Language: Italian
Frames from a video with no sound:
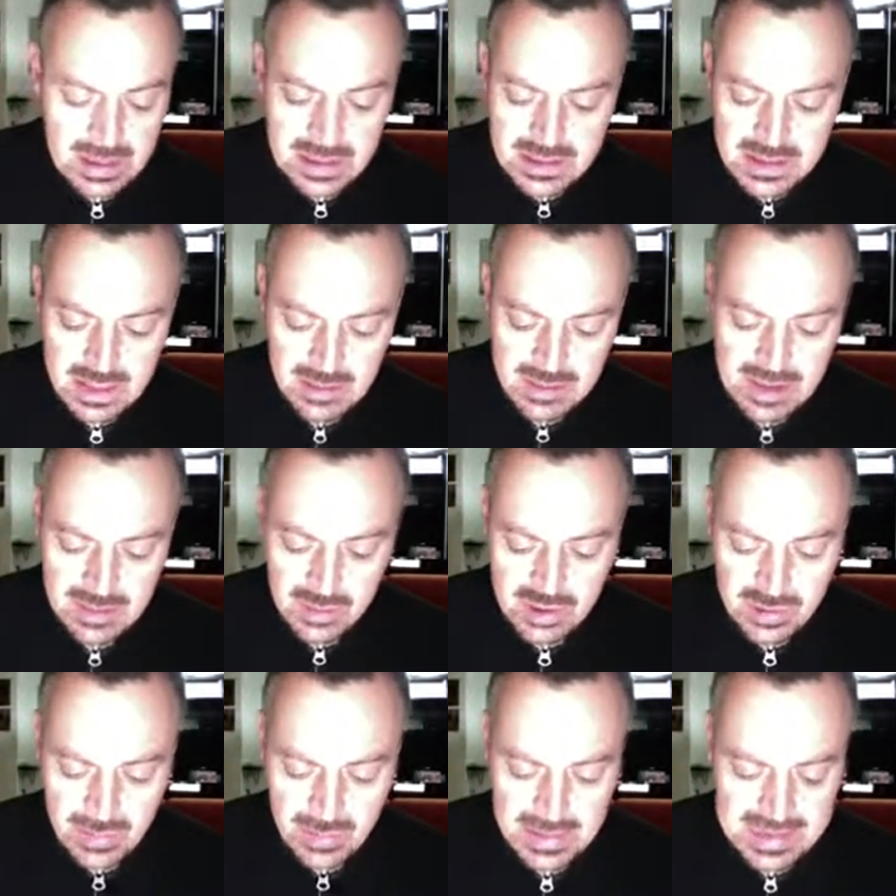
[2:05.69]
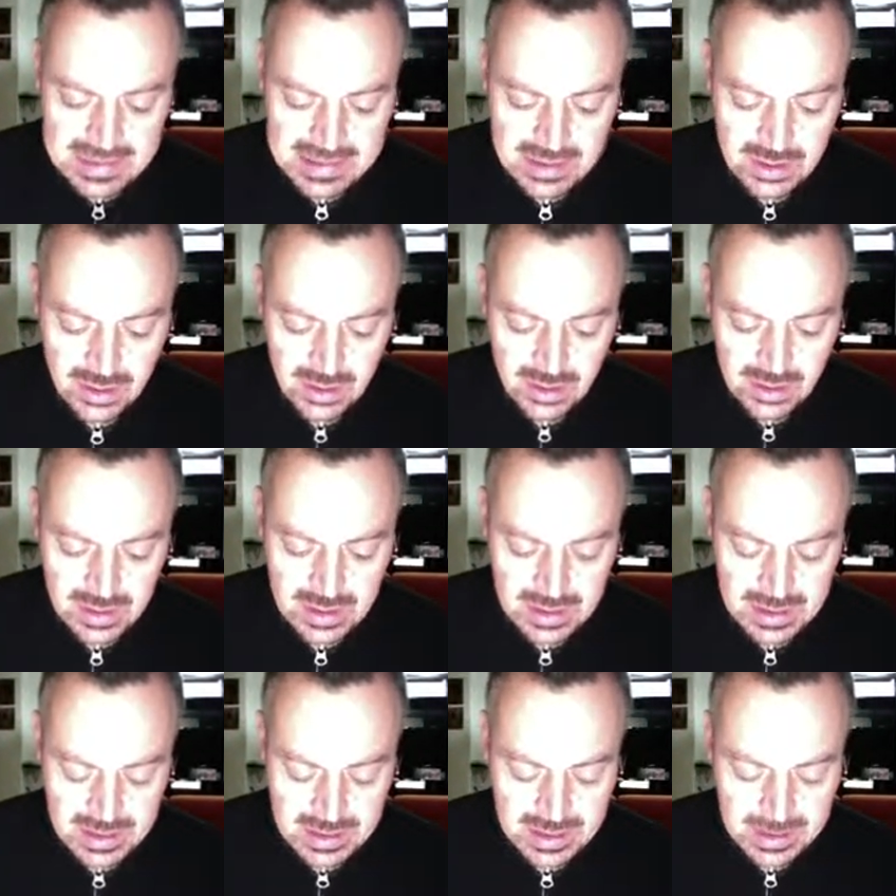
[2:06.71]
scriviamo spazio
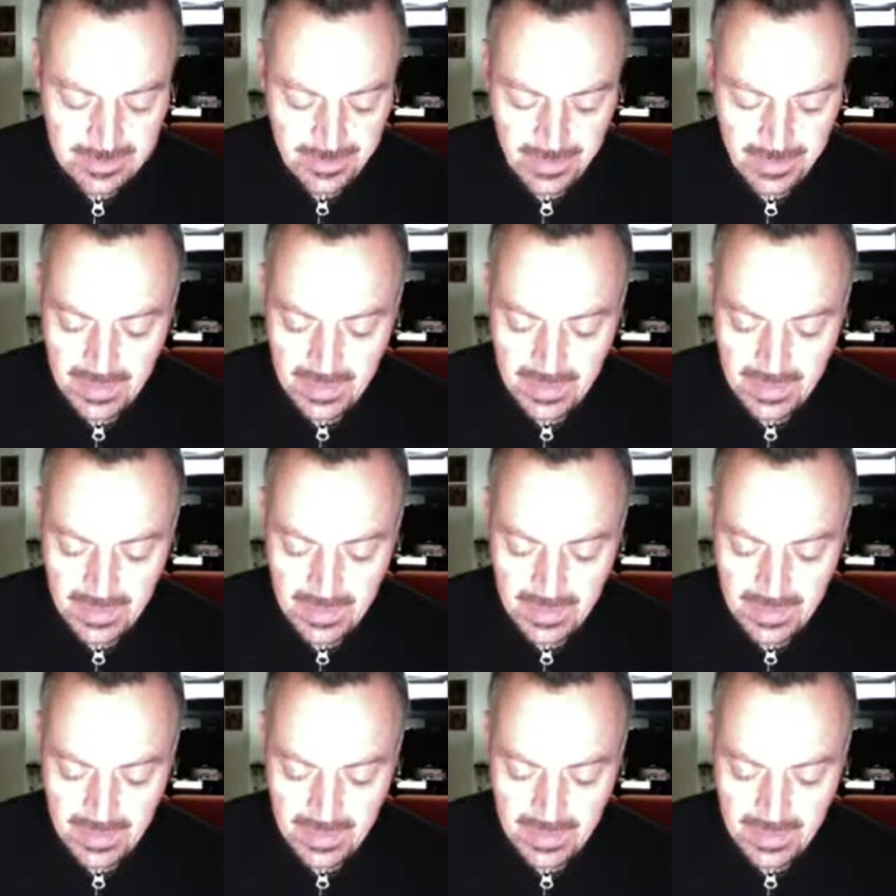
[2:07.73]
eh,